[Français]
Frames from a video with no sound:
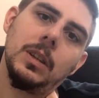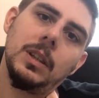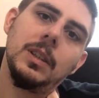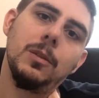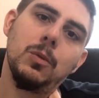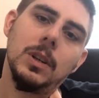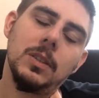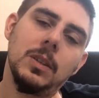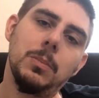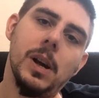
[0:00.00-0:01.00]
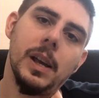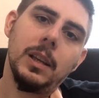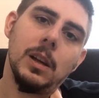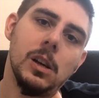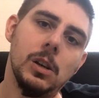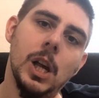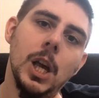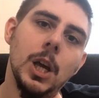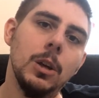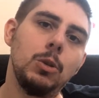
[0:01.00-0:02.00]
Et des fois, c'est pareil. Alors,
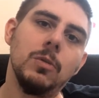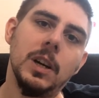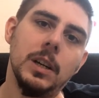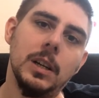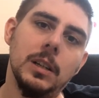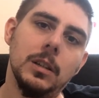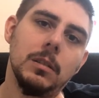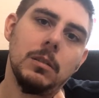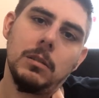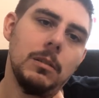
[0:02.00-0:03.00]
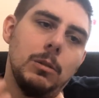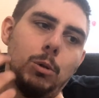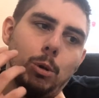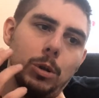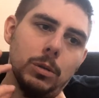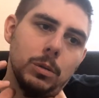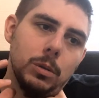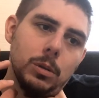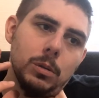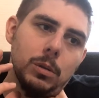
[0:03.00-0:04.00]
tu vas, le,
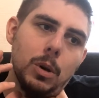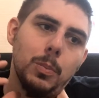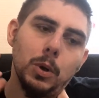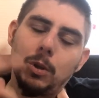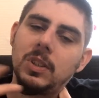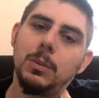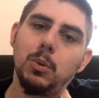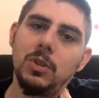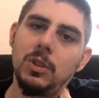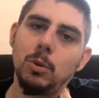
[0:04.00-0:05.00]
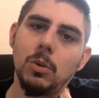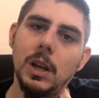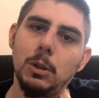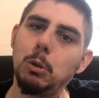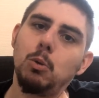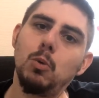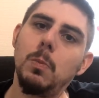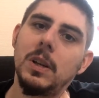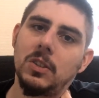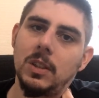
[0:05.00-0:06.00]
en prenant cette position-là, du coup,
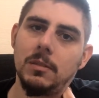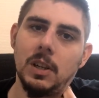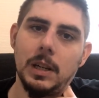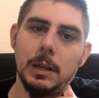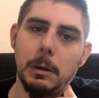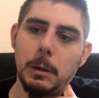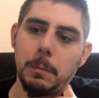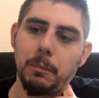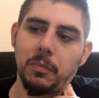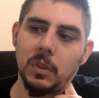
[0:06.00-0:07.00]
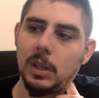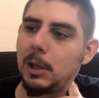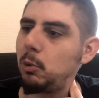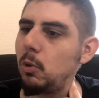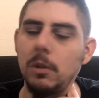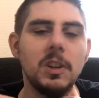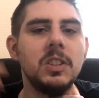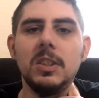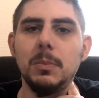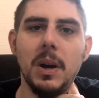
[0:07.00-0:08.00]
ben, ça va, la douleur va
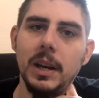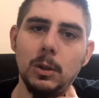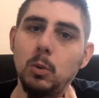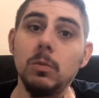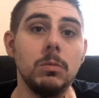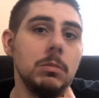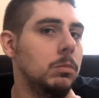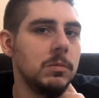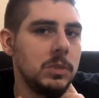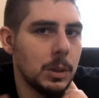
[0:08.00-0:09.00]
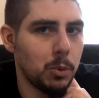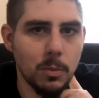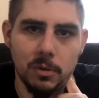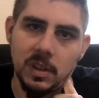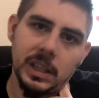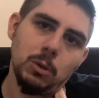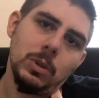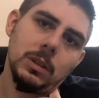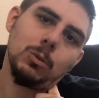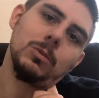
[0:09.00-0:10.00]
disparaître ou simplement va
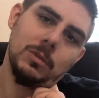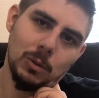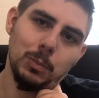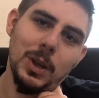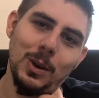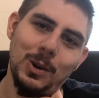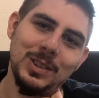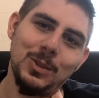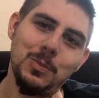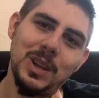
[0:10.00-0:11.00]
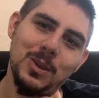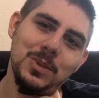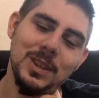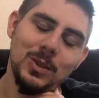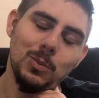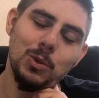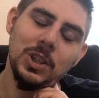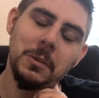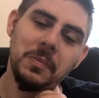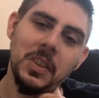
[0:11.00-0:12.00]
réduire, en, en restant bien comme ça, sans bouger.